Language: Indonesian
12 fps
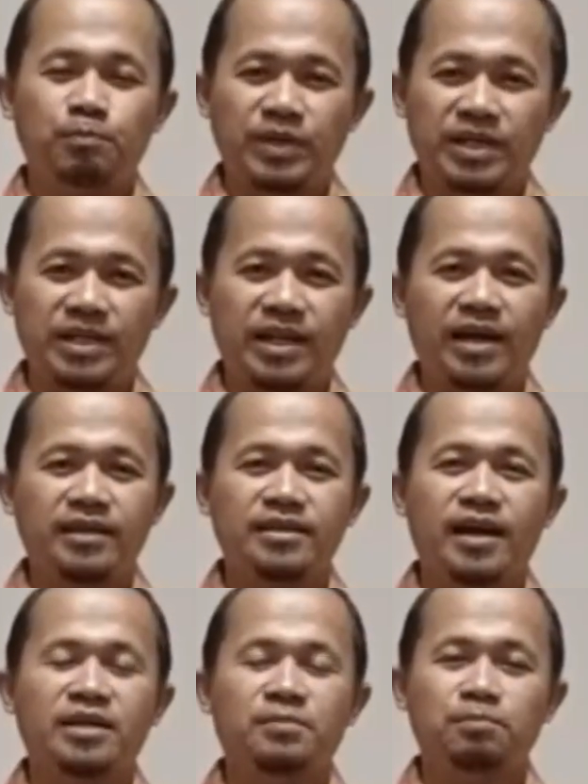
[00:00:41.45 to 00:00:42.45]

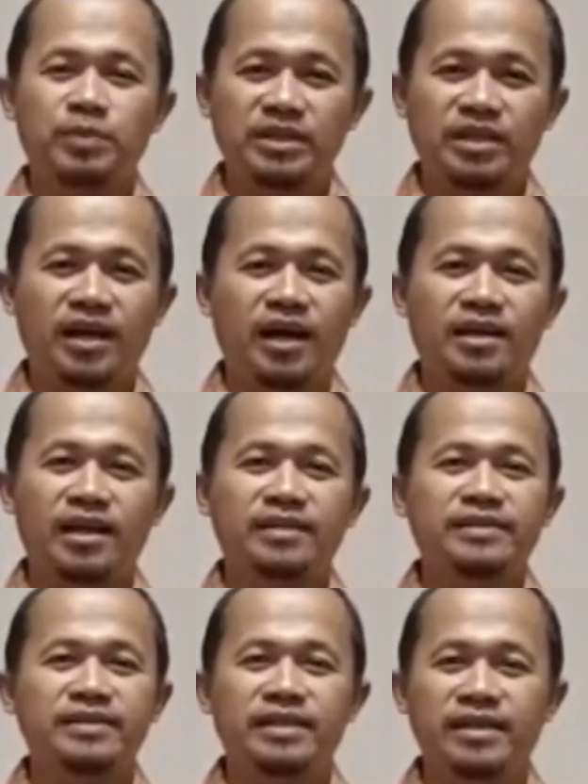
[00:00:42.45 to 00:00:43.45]
perkelahian,
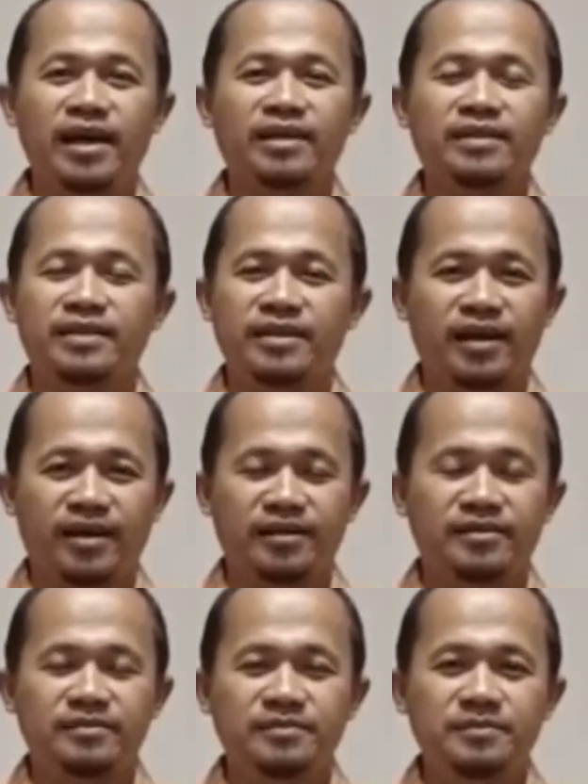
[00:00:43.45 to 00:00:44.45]
pertengkaran,
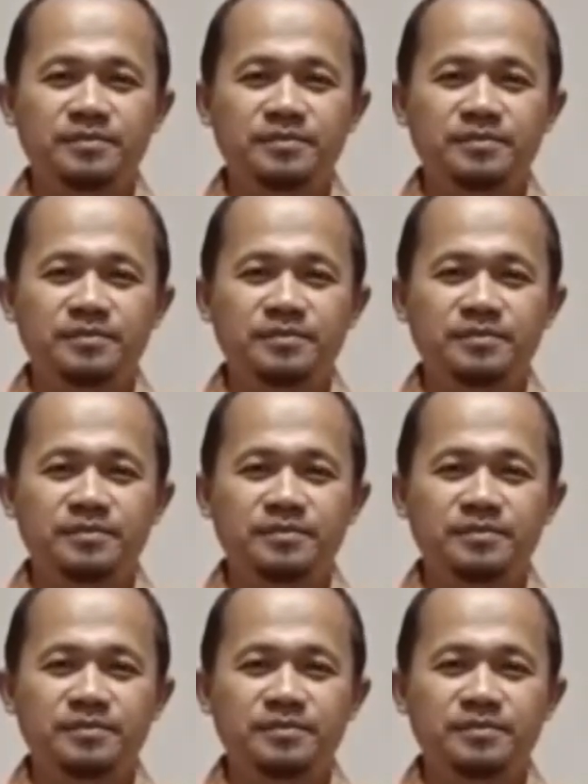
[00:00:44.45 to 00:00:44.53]
tendang-tendangan.